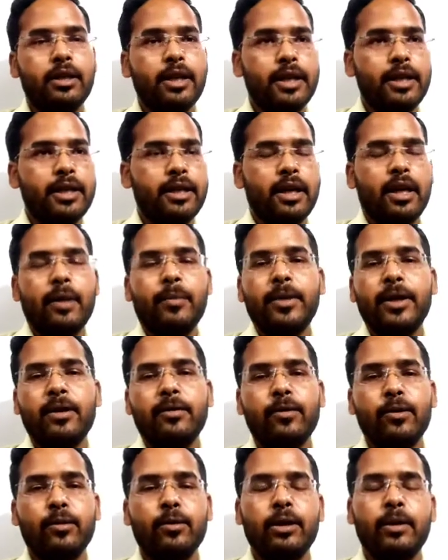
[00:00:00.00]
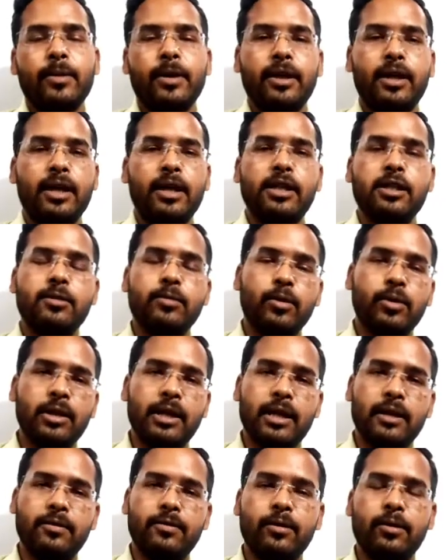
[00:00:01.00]
यानी आपने एक फॉर्मूला पढ़ा है स्मॉल
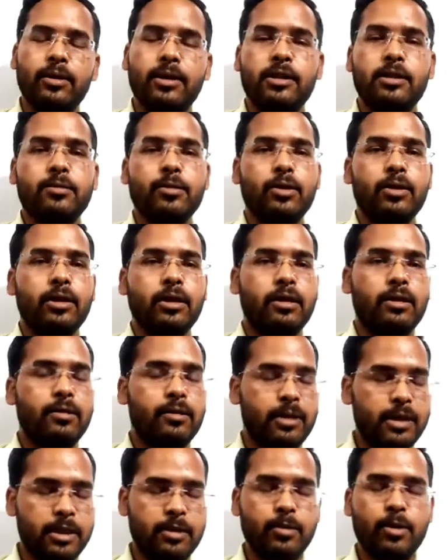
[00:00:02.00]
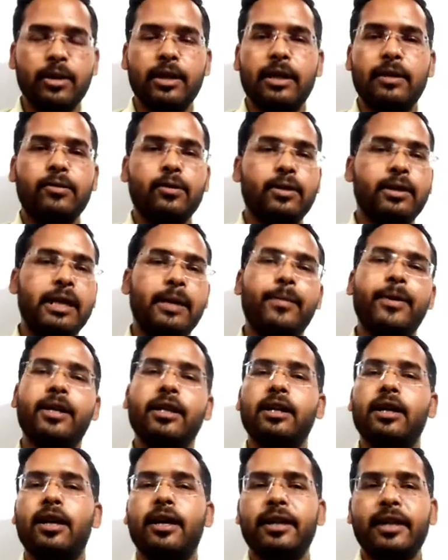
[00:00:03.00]
एफ और स्मॉल स्मॉल एफ और
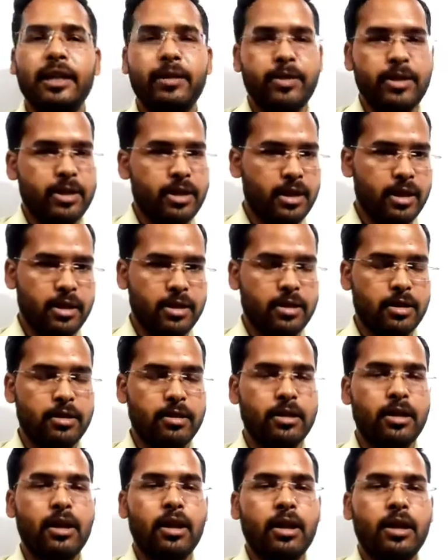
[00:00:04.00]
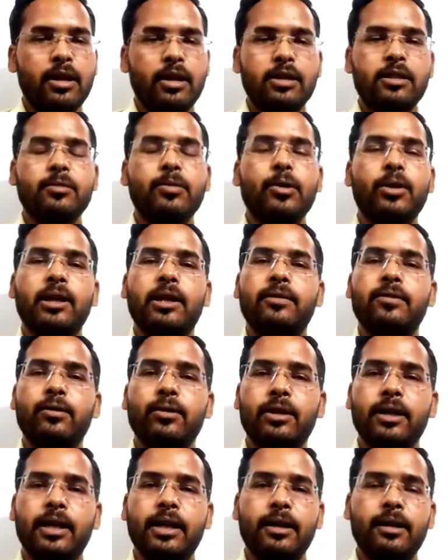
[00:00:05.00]
कैपिटल आर के बीच रिलेशन स्मॉल एफ
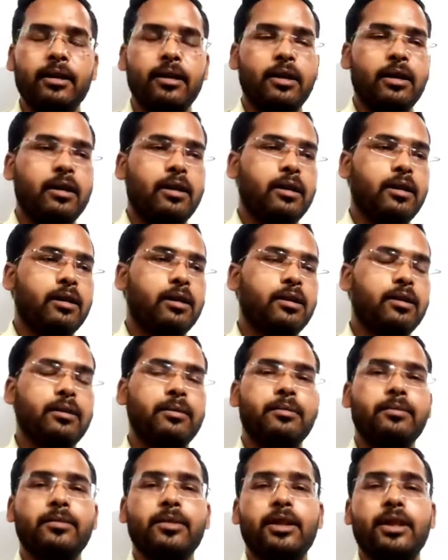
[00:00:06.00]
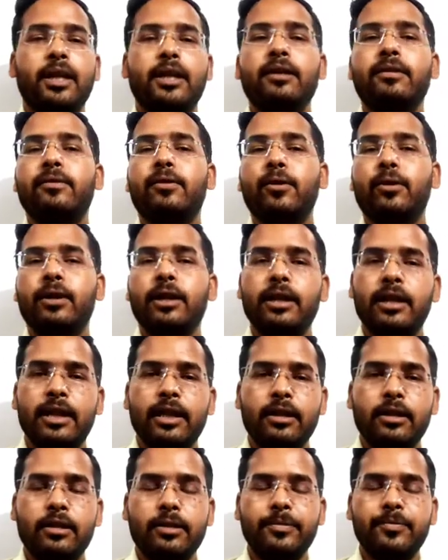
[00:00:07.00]
होता है यानी फोकल
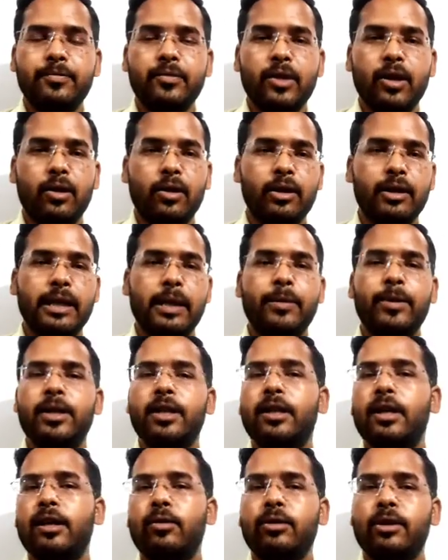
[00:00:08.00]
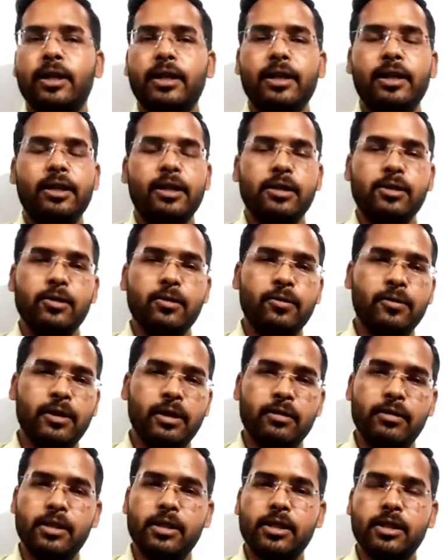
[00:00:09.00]
लेंथ और कैपिटल आर होता है रेडियस ऑफ
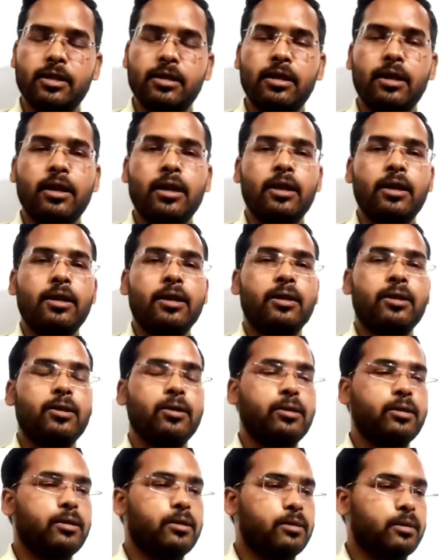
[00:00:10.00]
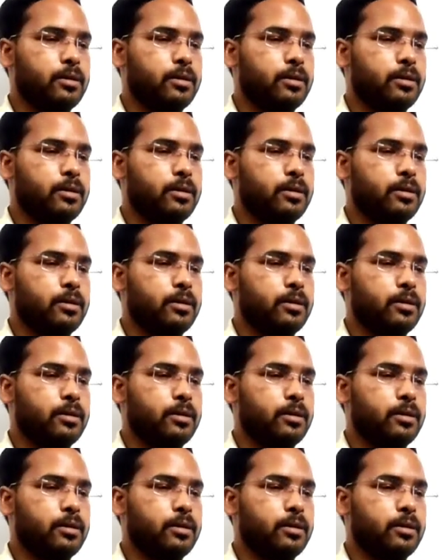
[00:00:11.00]
कर्वेचर तो